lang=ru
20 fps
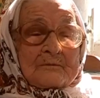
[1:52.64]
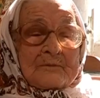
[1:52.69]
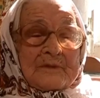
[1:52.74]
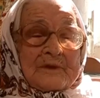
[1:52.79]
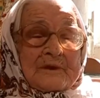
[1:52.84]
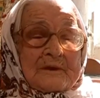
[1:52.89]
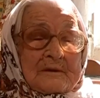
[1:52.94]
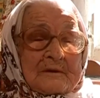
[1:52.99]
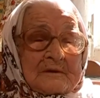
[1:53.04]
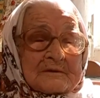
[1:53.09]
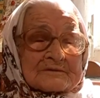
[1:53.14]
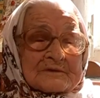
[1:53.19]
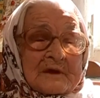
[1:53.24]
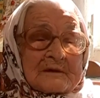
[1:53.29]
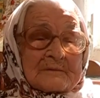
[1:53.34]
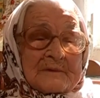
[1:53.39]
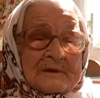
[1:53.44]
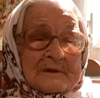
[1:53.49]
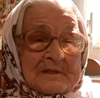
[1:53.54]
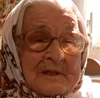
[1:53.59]
мир
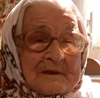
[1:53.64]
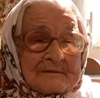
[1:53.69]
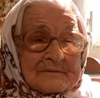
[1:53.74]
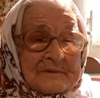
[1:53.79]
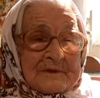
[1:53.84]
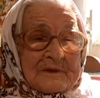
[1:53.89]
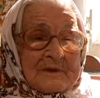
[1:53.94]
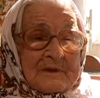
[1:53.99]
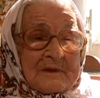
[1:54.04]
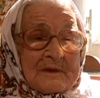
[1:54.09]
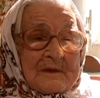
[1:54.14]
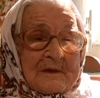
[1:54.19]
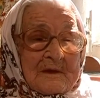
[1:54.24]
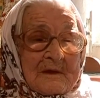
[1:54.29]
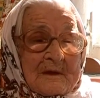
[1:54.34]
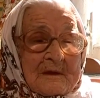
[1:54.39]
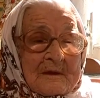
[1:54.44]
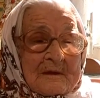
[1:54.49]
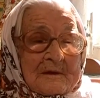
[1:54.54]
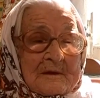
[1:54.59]
самый главный.
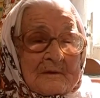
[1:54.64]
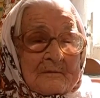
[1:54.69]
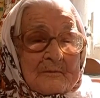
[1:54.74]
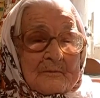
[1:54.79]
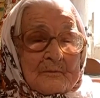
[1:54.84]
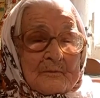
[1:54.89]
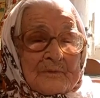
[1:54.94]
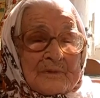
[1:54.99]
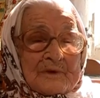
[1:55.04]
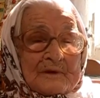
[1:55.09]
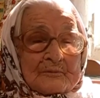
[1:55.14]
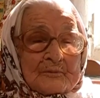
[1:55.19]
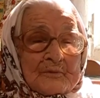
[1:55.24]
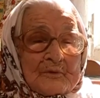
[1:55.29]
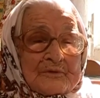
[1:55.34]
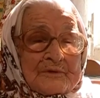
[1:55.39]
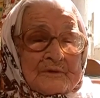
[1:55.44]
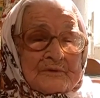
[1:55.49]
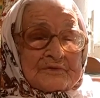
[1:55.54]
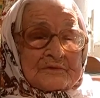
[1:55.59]
Мир
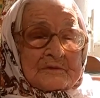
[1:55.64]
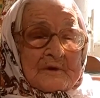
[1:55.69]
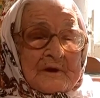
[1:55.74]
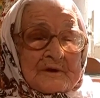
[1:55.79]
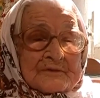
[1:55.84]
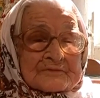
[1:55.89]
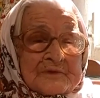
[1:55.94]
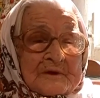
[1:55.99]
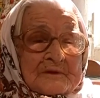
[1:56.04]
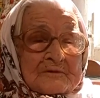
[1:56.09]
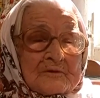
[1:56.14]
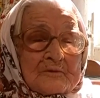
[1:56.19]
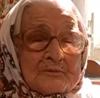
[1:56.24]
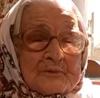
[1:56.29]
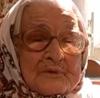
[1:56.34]
будет, остальные